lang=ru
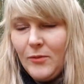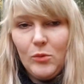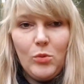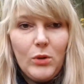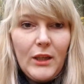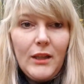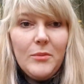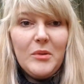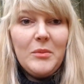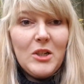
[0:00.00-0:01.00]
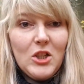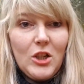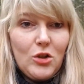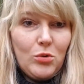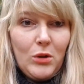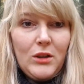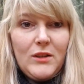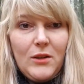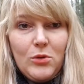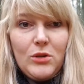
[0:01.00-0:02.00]
Ну, я, например, считаю, что это
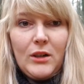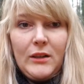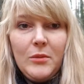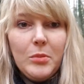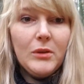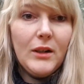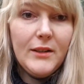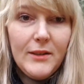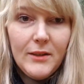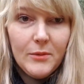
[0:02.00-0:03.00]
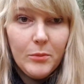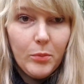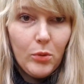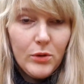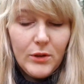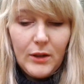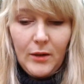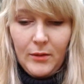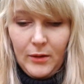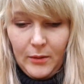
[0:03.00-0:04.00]
с ее стороны был расизм, просто
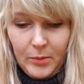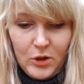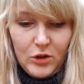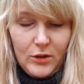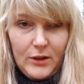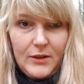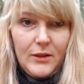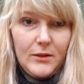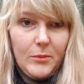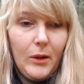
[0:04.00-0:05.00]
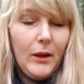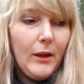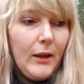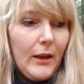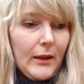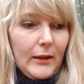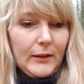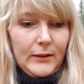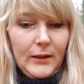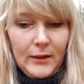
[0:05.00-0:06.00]
а, обычный расизм.
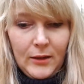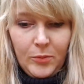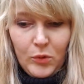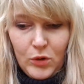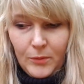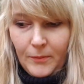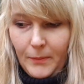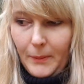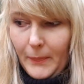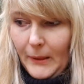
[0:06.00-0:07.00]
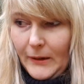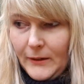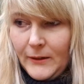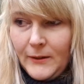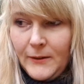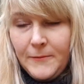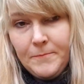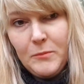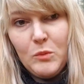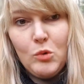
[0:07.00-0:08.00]
Когда, допустим, э,
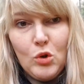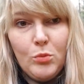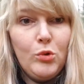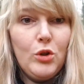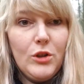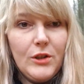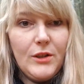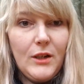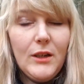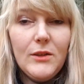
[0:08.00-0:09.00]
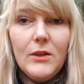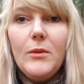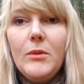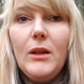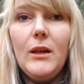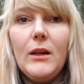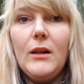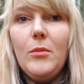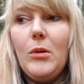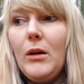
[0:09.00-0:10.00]
с мужем учатся сирийцы там, да, и
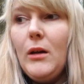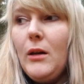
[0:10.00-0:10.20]
арабы,